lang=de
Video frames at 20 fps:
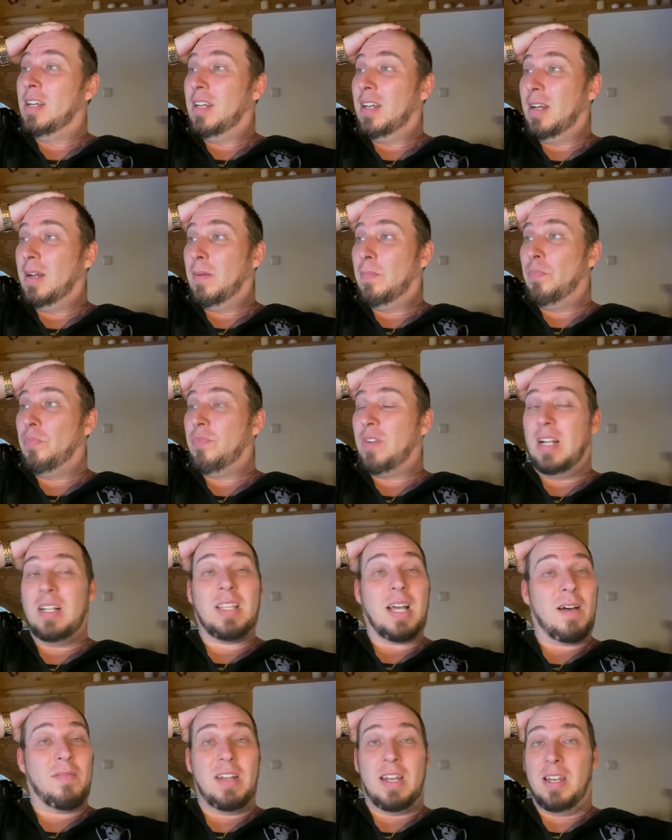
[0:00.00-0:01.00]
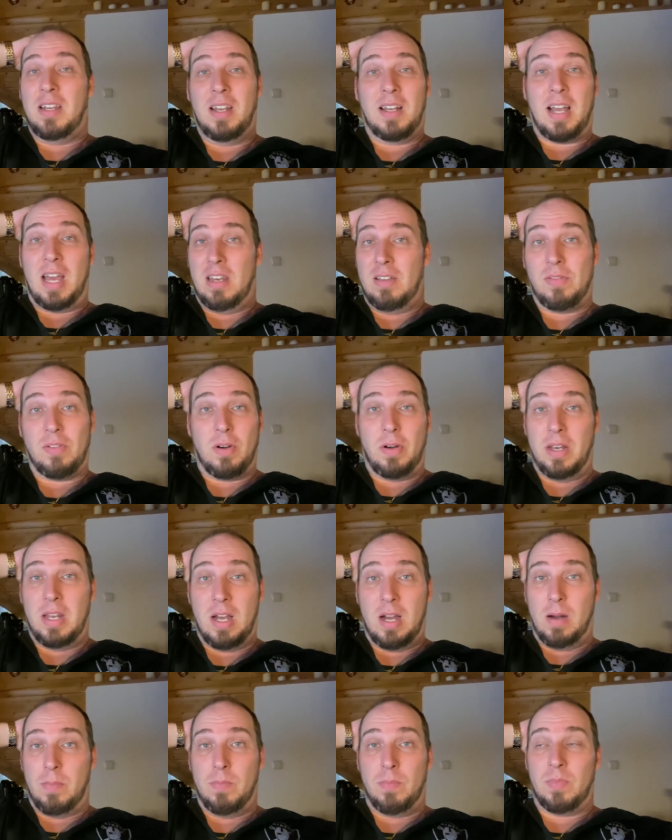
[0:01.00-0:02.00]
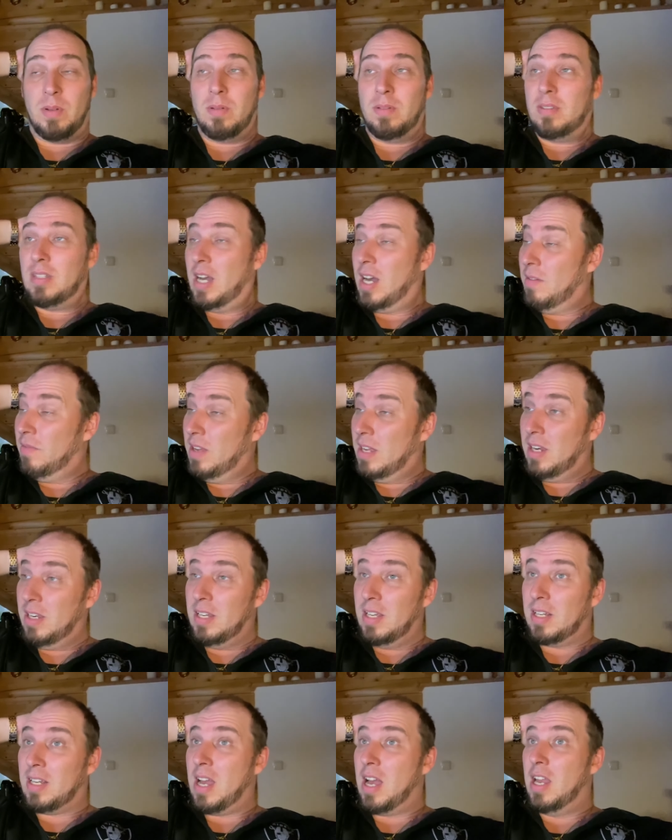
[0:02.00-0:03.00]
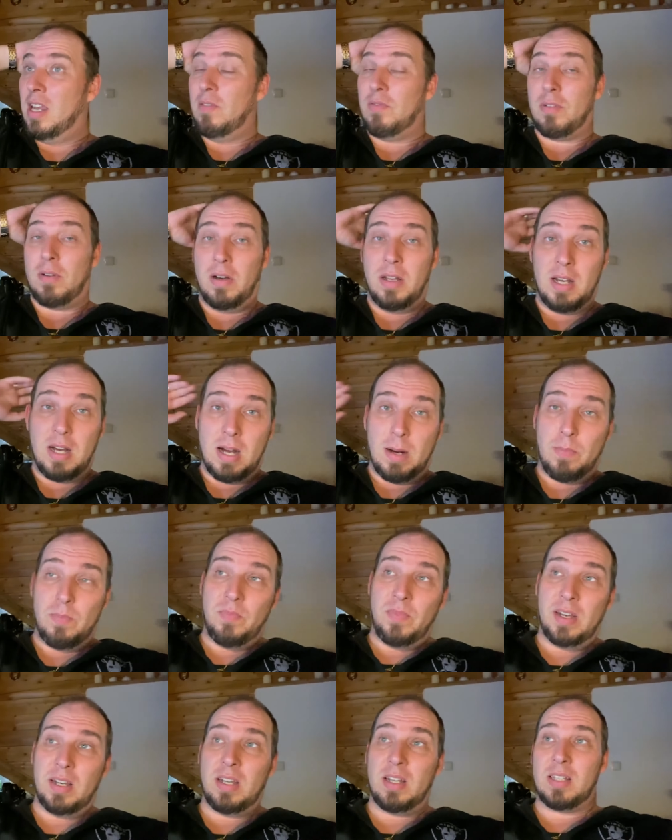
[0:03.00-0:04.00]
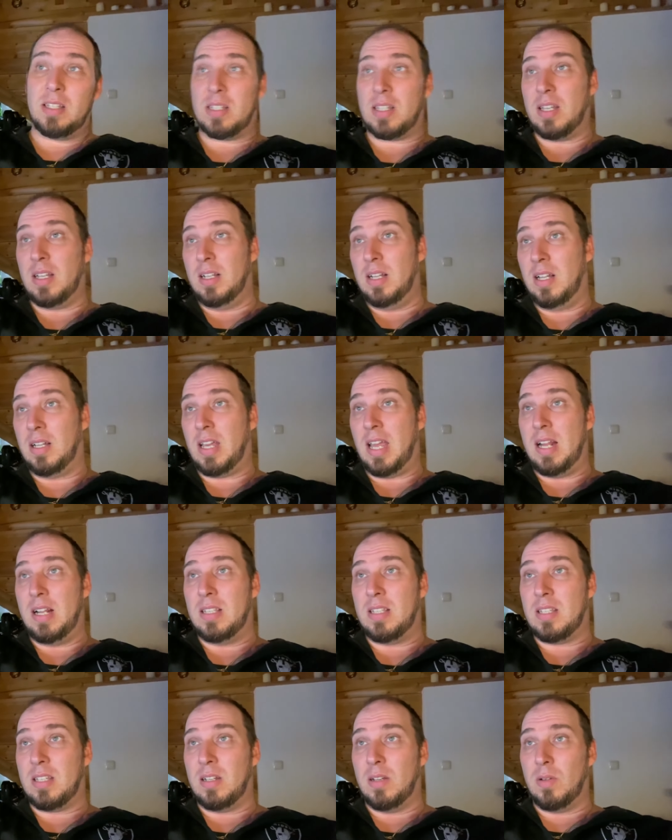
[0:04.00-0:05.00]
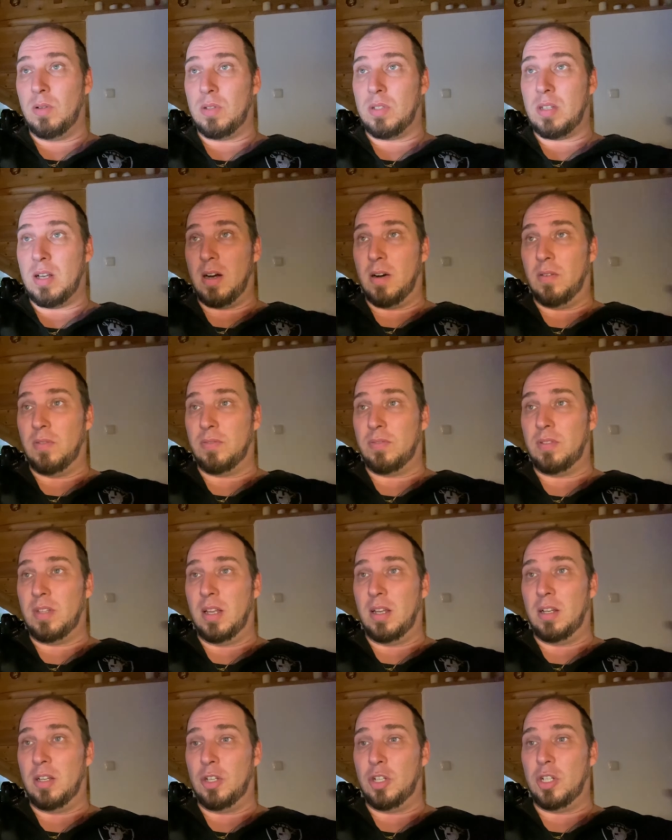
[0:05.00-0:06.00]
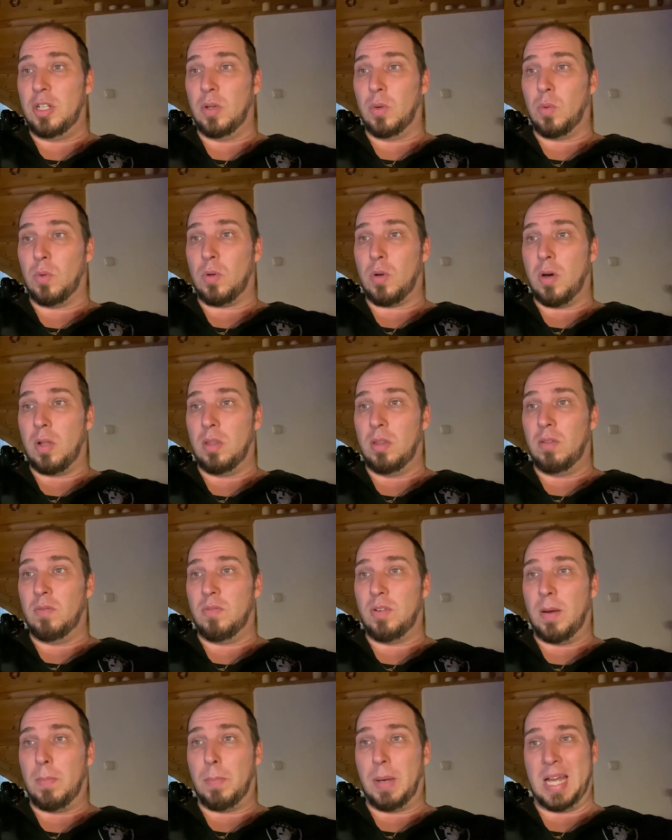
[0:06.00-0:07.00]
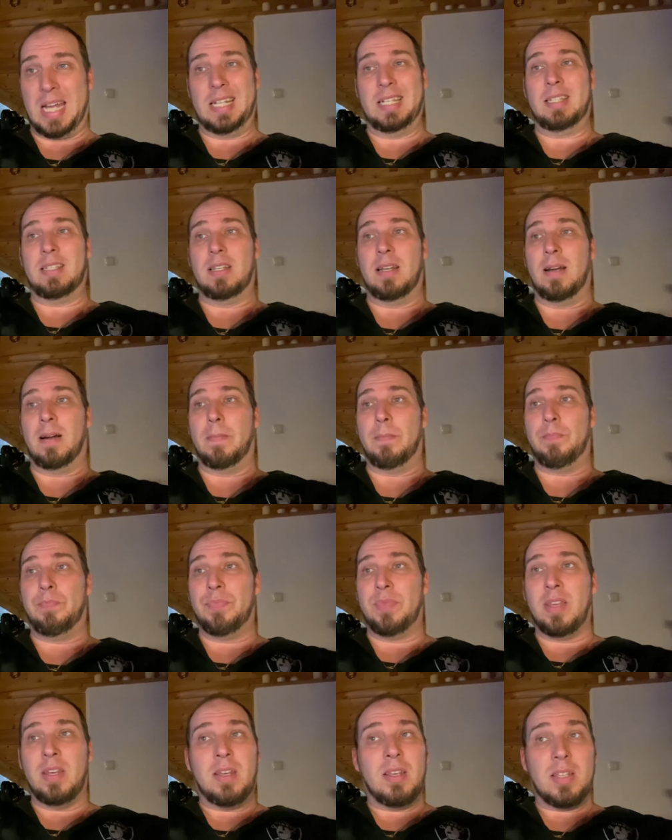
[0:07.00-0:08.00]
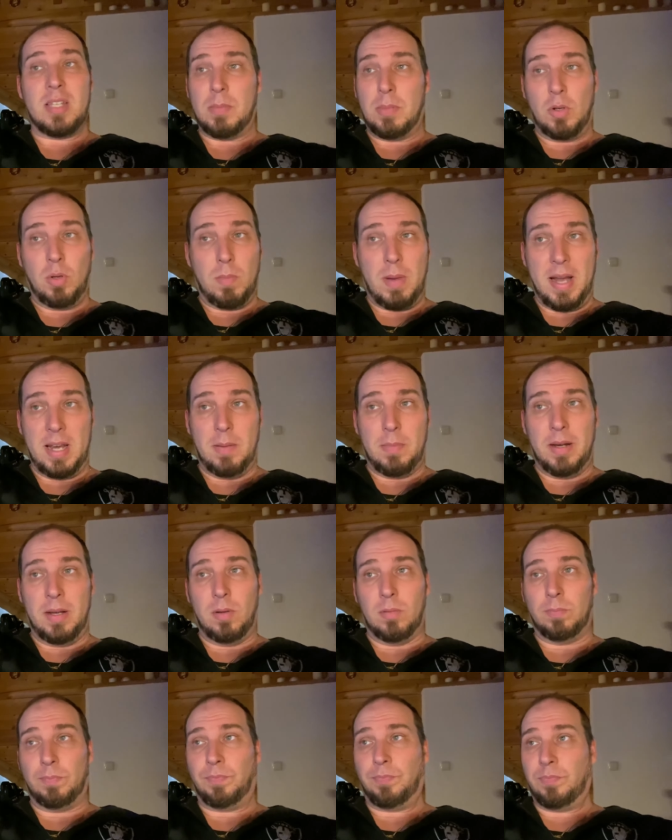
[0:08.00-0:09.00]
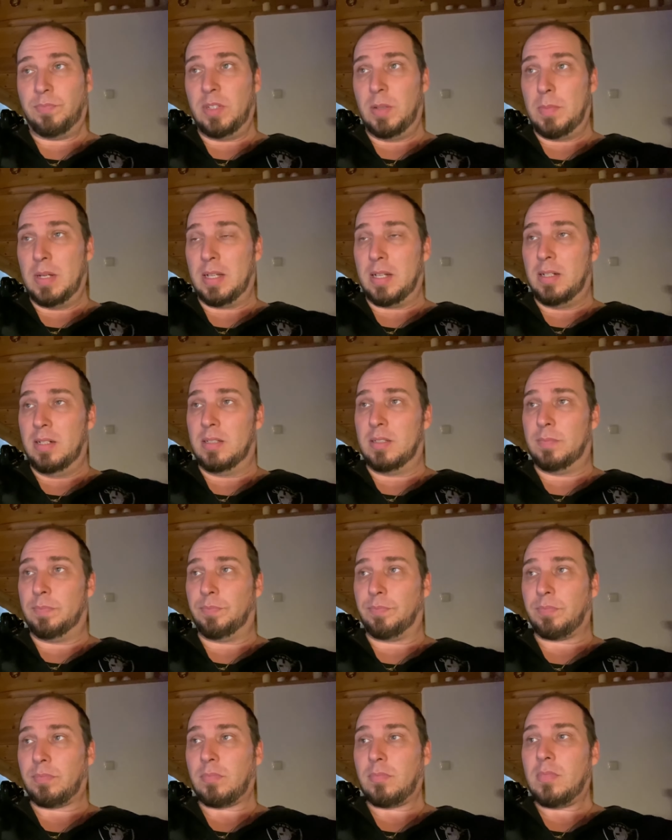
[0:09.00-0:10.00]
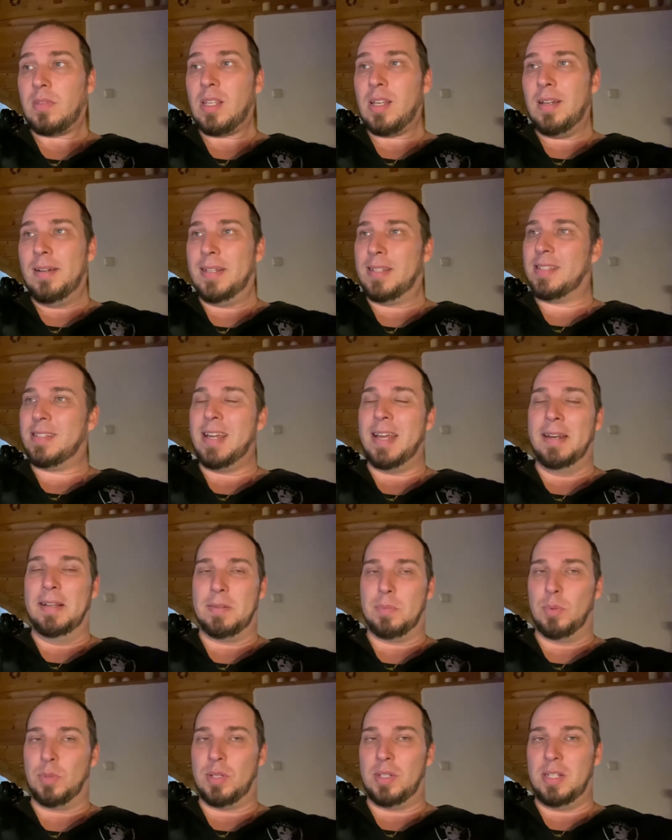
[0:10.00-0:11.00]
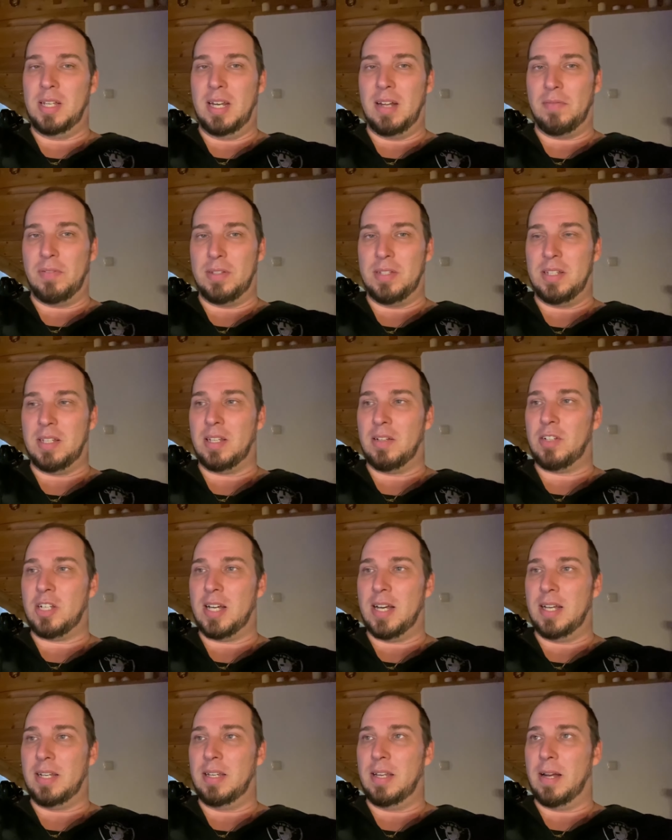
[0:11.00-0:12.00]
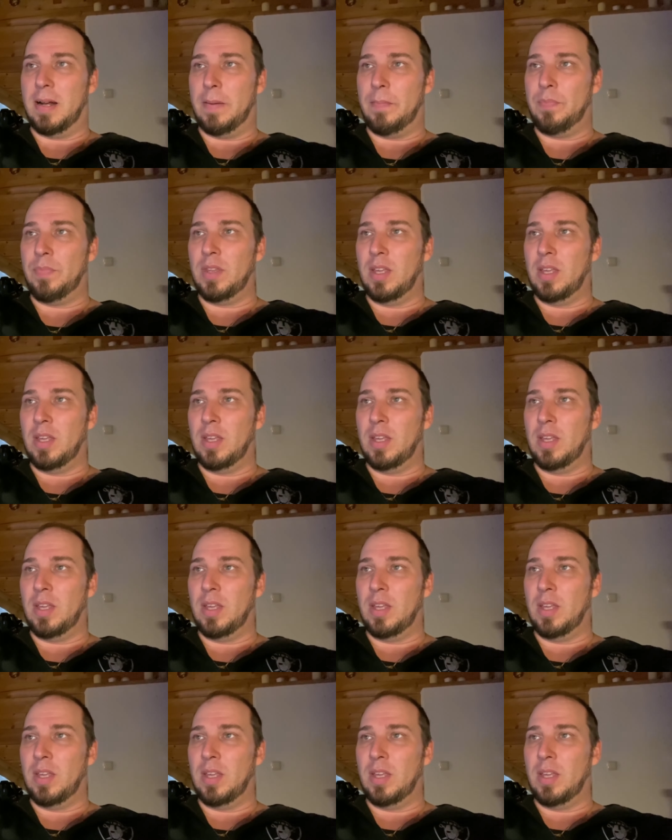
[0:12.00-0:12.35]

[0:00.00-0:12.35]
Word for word: Ähm, weil da werdet ihr keine Freude haben. Da werdet ihr keine Freude haben, wenn das Geld sinnlos auf den Girokonten verbrennt, ja. Ist aber nur meine Meinung, wie immer gilt. Letzten Endes muss es jeder für sich entscheiden, ja.